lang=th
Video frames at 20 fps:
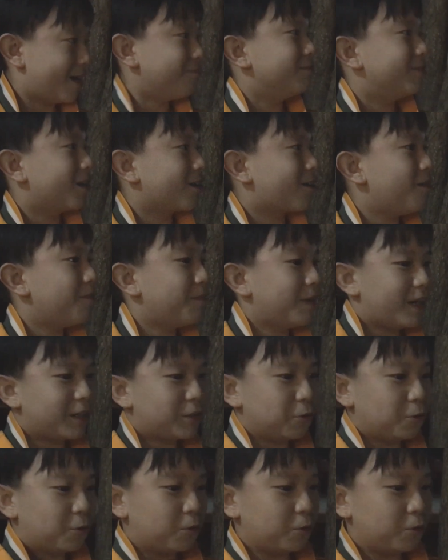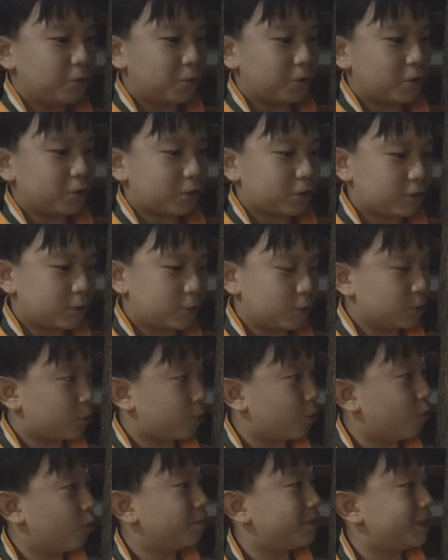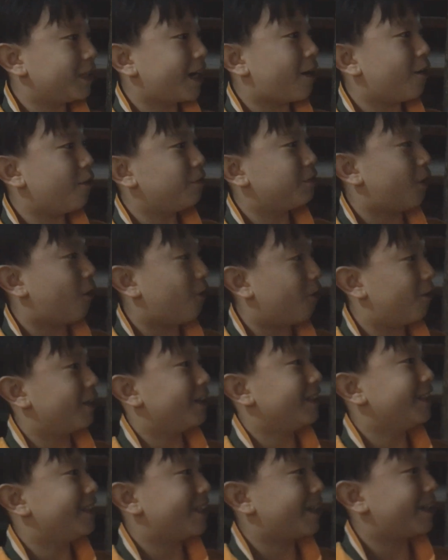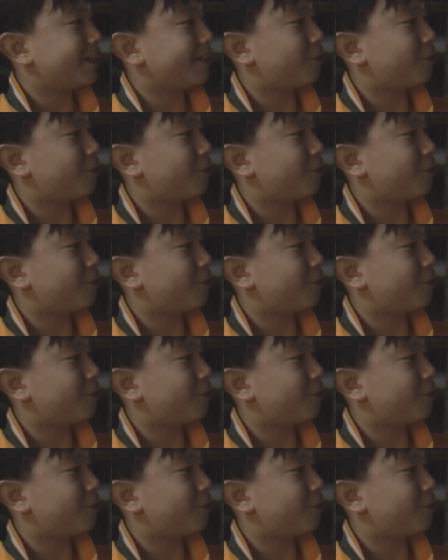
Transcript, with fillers: รับ แล้วก็มาดู YouTube ที่เขาสอนเงี้ย